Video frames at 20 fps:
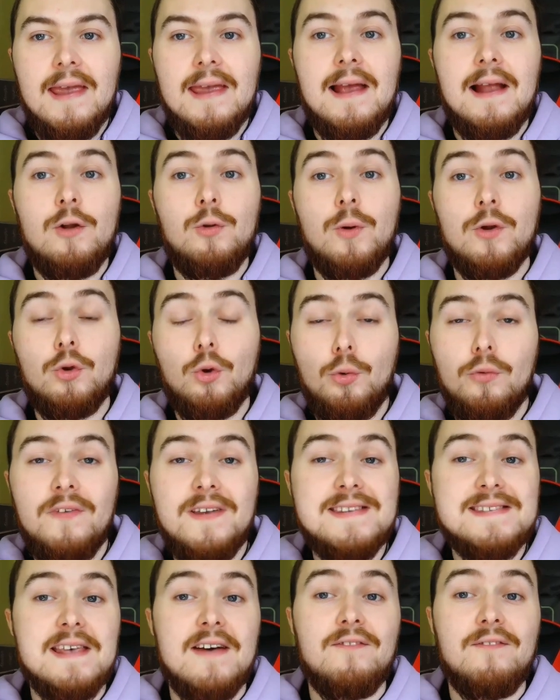et elle doit
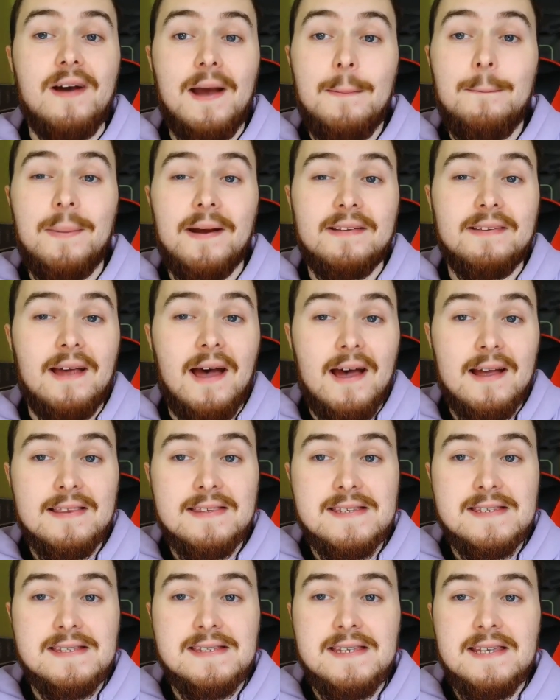trouver sa vraie patte
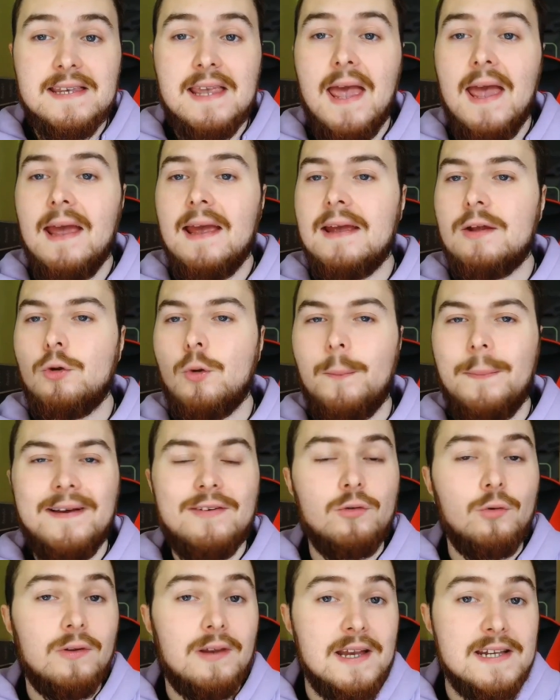artistique et ne pas
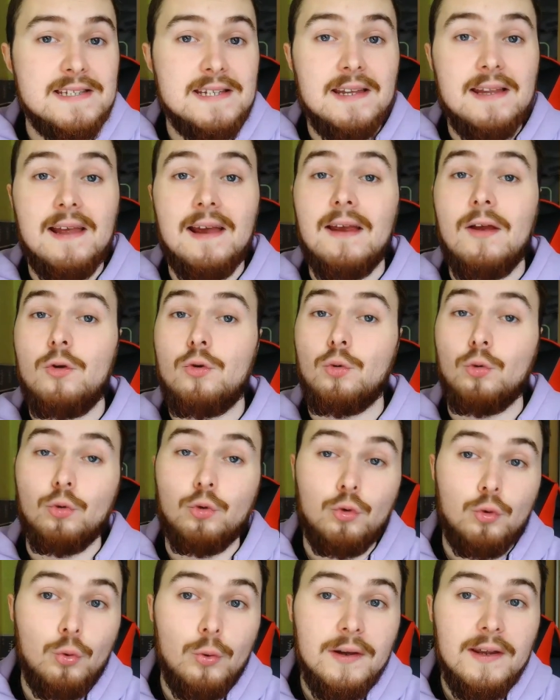se cacher derrière son
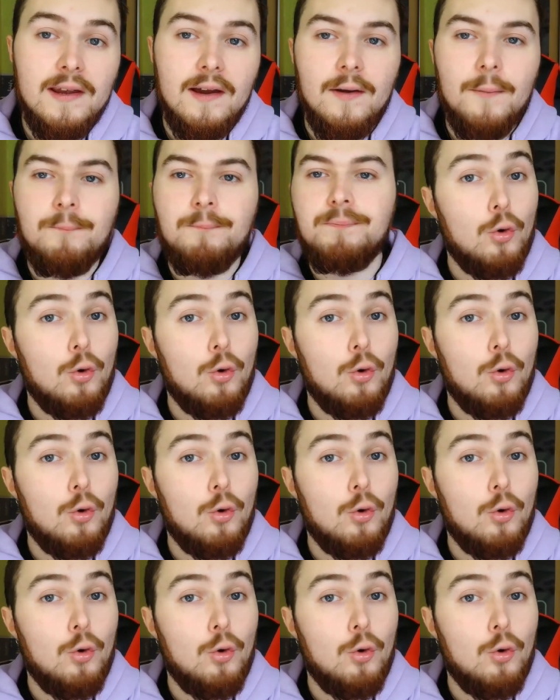sourire.